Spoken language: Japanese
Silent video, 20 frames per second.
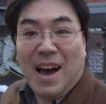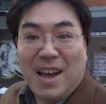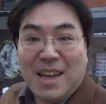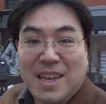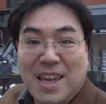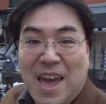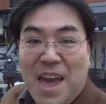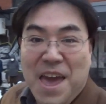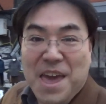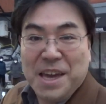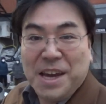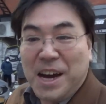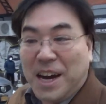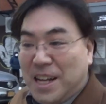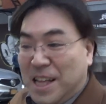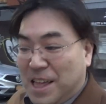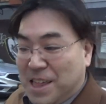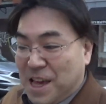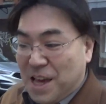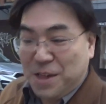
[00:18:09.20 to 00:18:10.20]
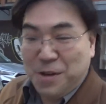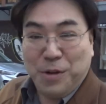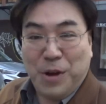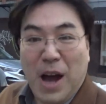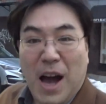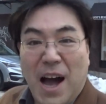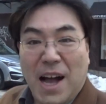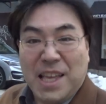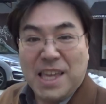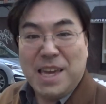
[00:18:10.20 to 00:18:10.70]
はい、えー、いかがでしたでしょう
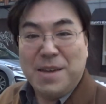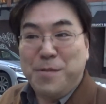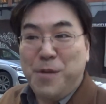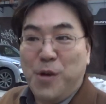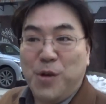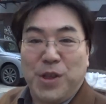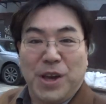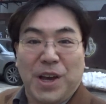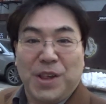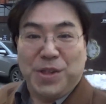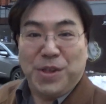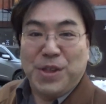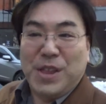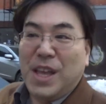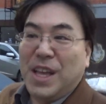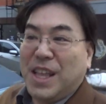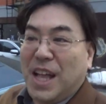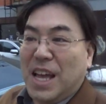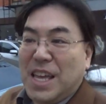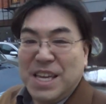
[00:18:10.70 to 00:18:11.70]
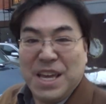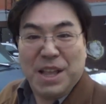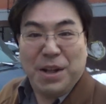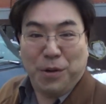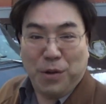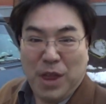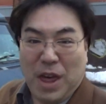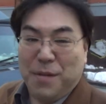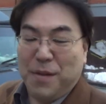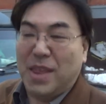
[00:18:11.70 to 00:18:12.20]
か。秋キ王子が住んでいた家で
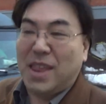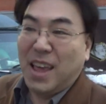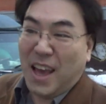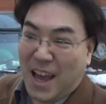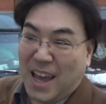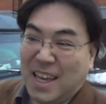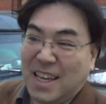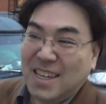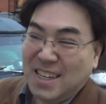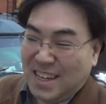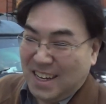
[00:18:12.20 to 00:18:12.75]
ございます。はい。